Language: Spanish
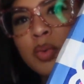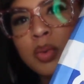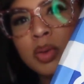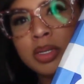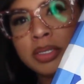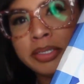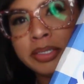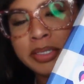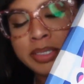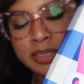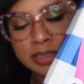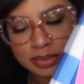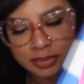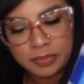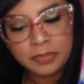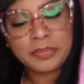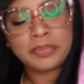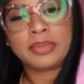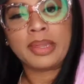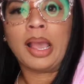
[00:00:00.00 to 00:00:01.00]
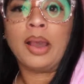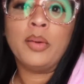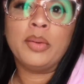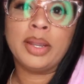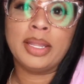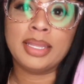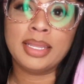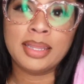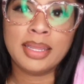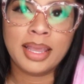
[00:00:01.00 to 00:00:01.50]
World, una
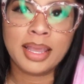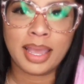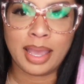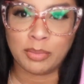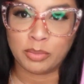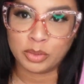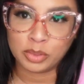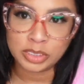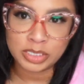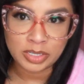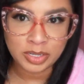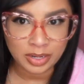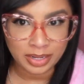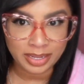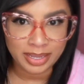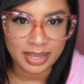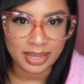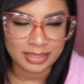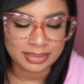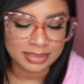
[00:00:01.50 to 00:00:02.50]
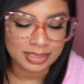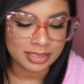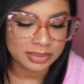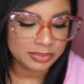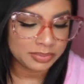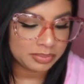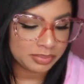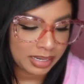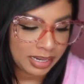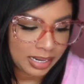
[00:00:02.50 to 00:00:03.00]
tienda que a muchos nos encantan,
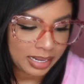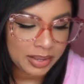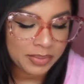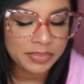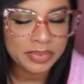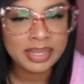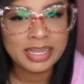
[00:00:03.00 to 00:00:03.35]
¿verdad?